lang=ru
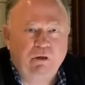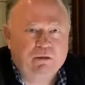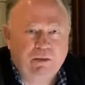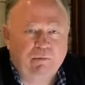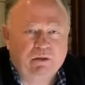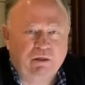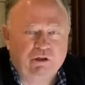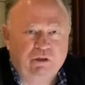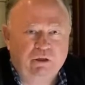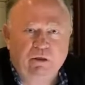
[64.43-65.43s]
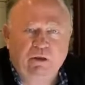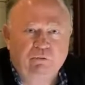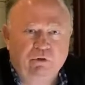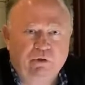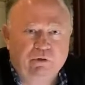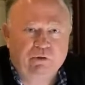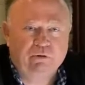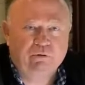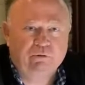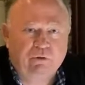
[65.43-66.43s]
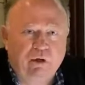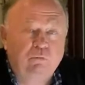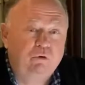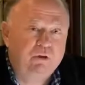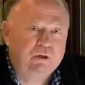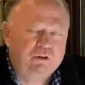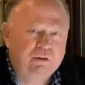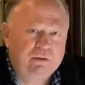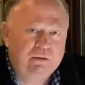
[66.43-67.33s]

это самое страшное, никого не интересует. Как быть дальше?